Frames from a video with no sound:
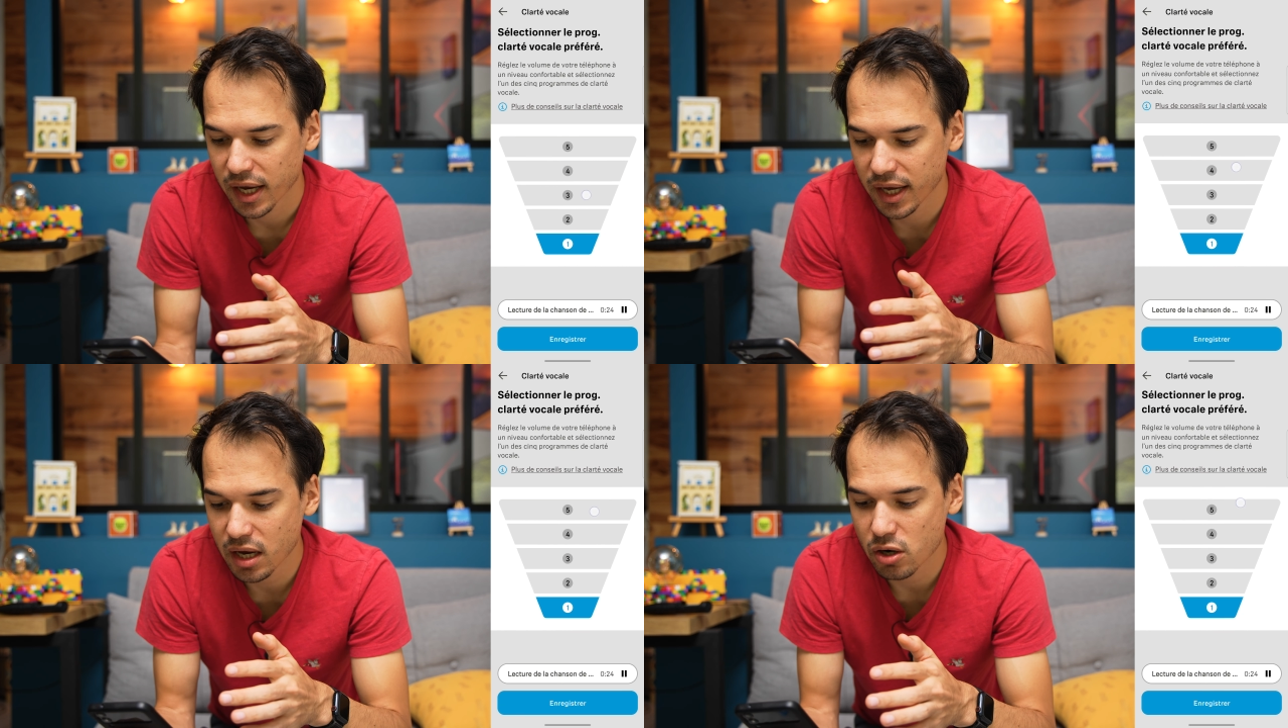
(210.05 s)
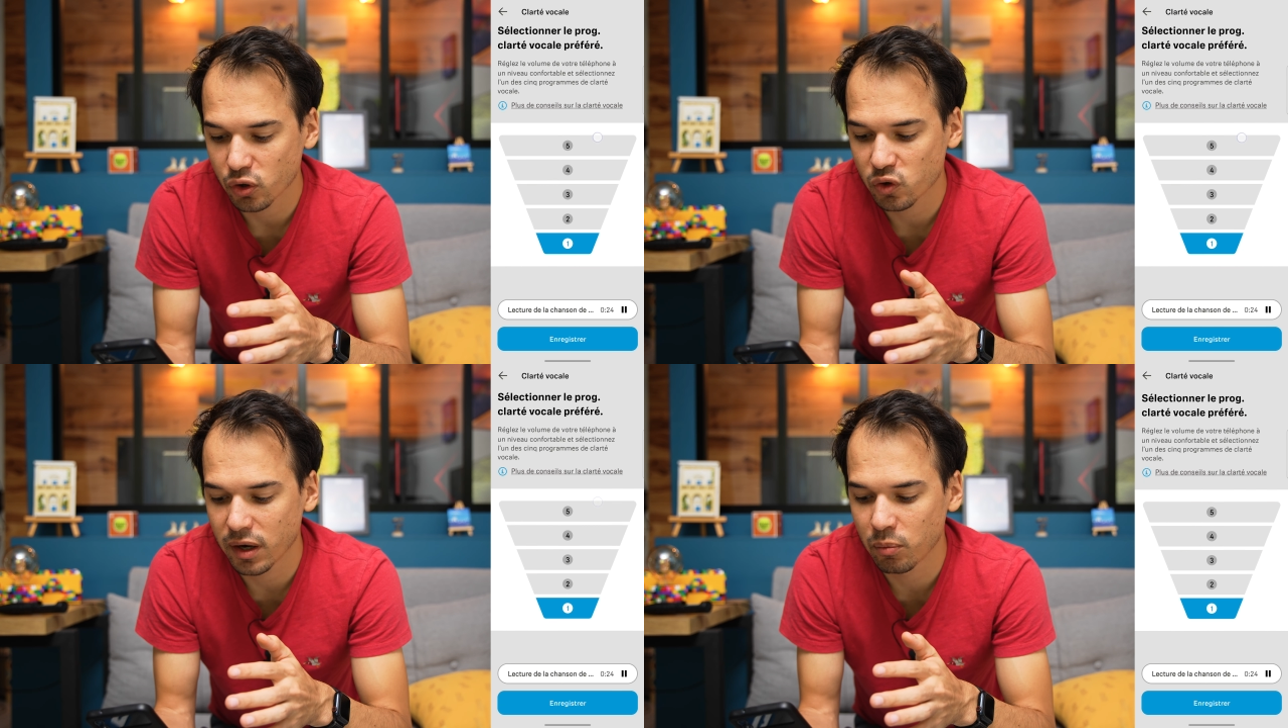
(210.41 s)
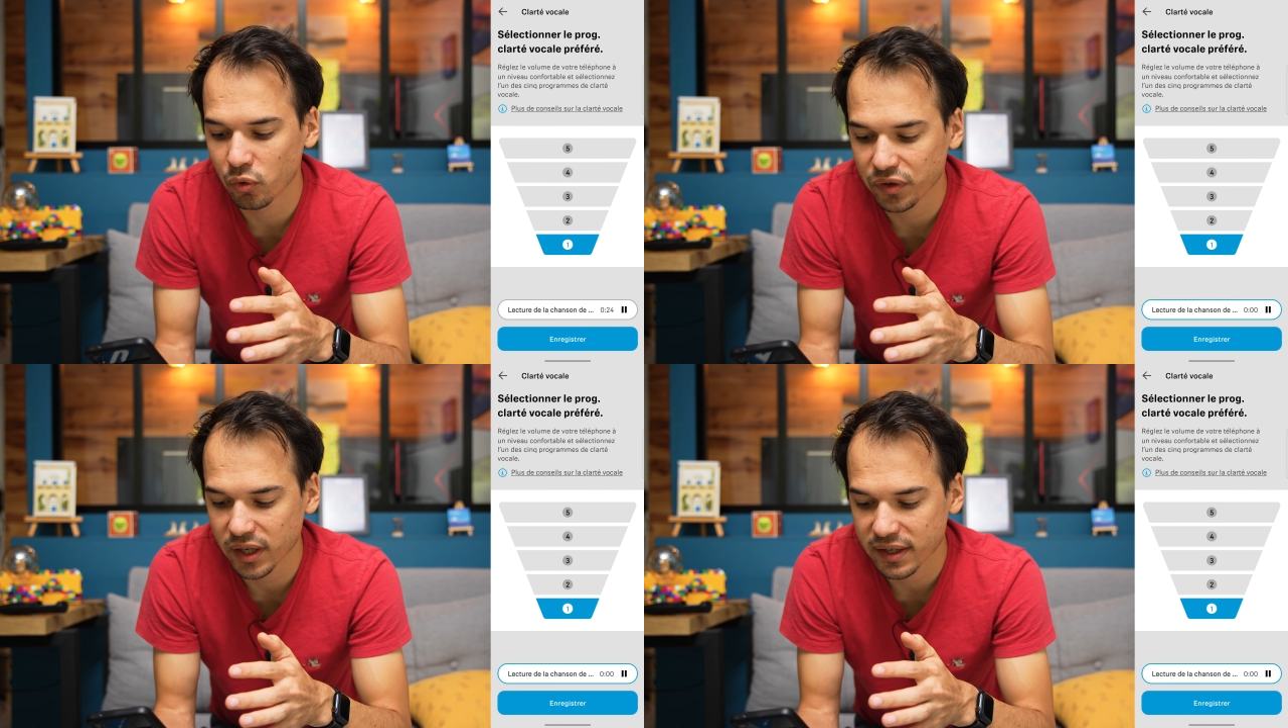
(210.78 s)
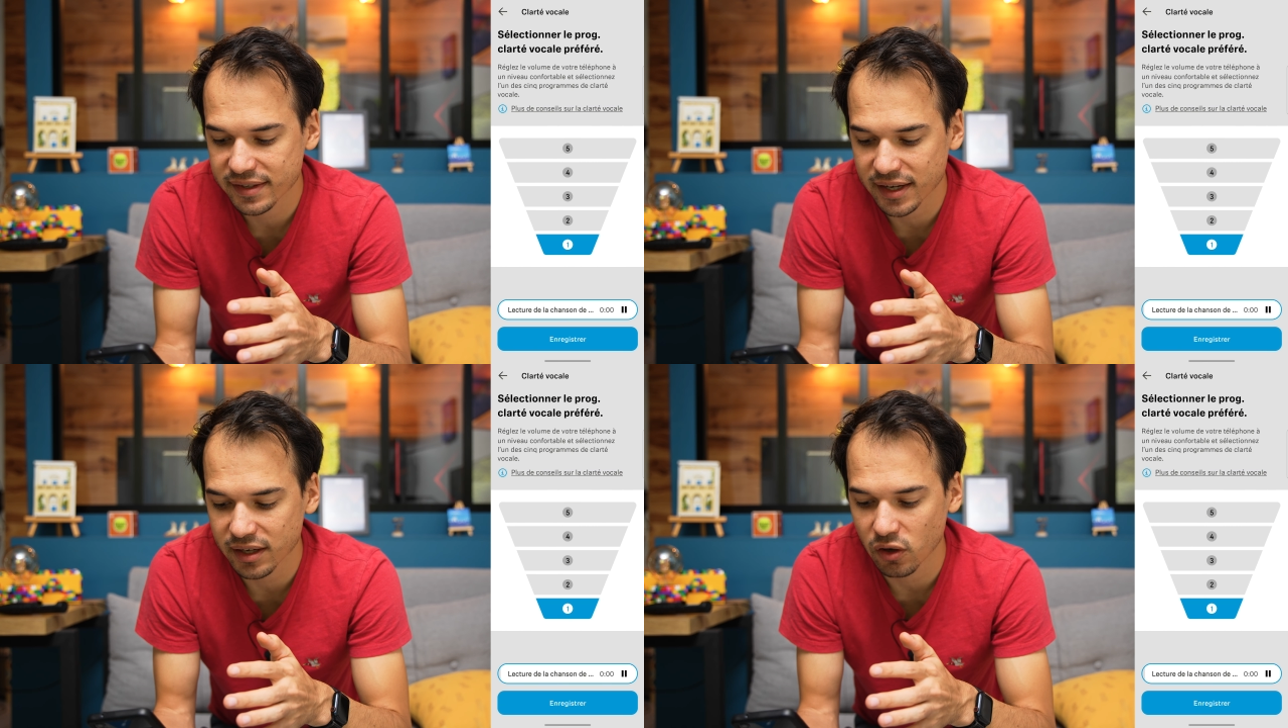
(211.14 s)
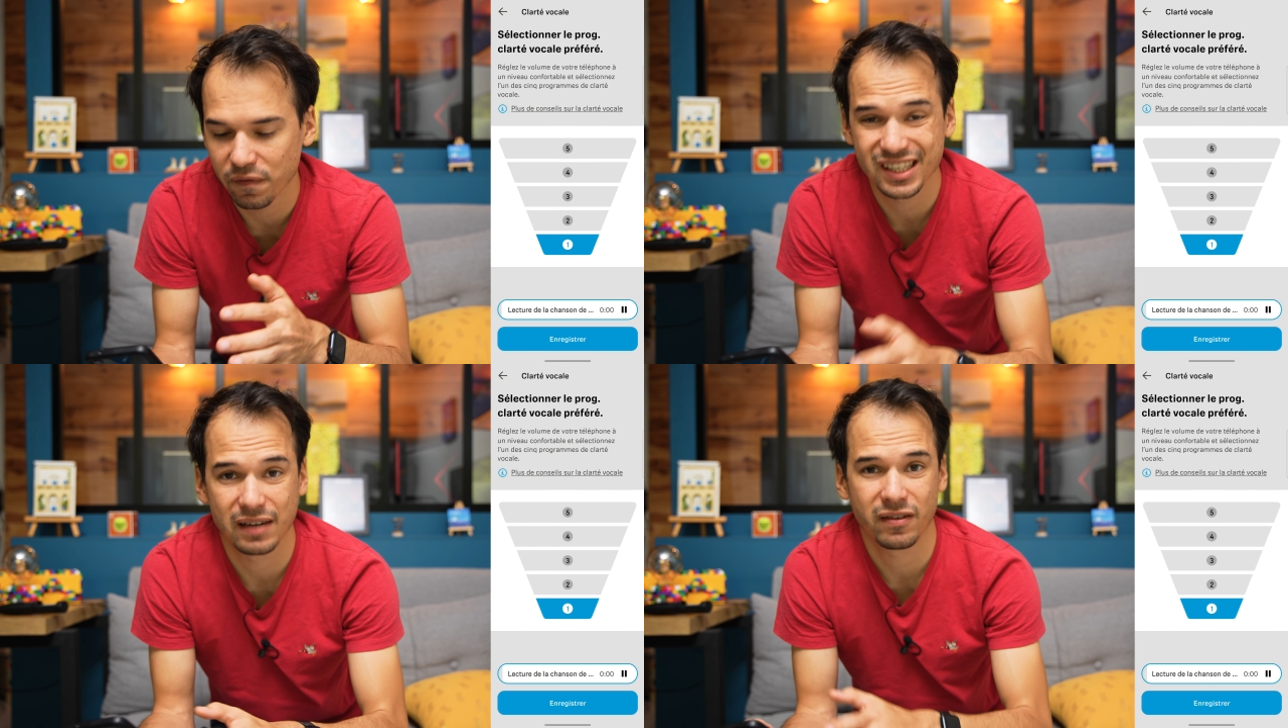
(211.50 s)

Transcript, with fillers: Et lorsqu'on va monter 5, en fait, ça va